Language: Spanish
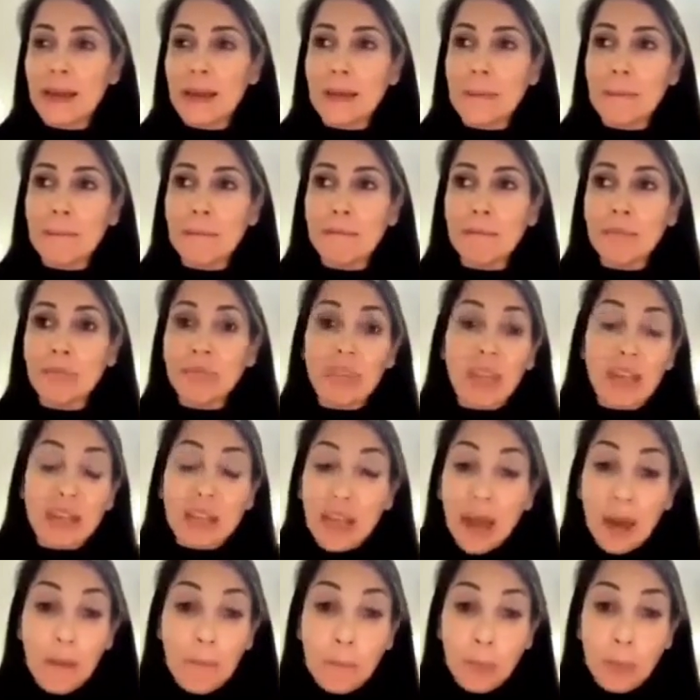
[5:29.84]
Em,
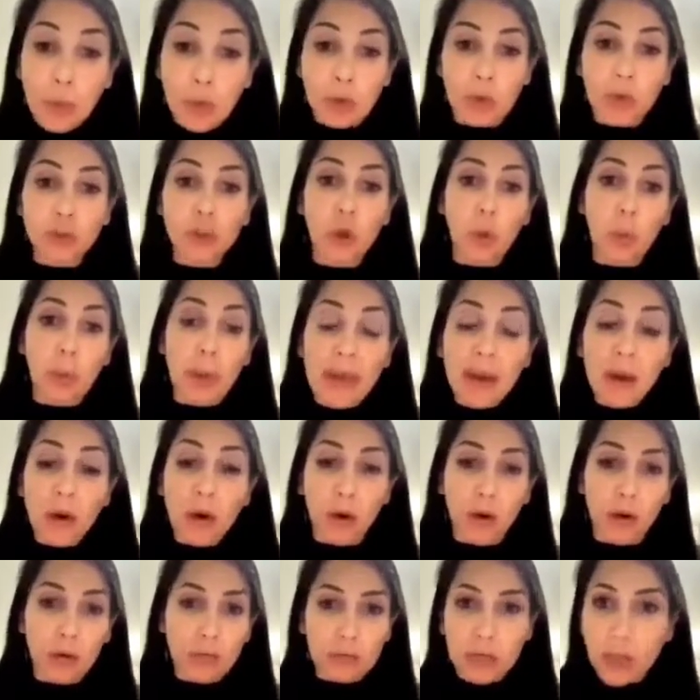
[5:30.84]
del campo, ¿no? Yo
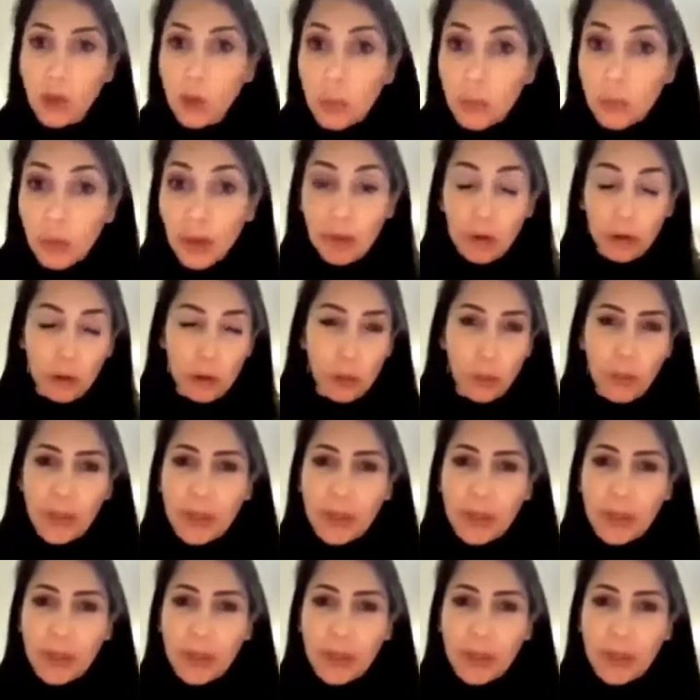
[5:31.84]
vengo de un pueblo,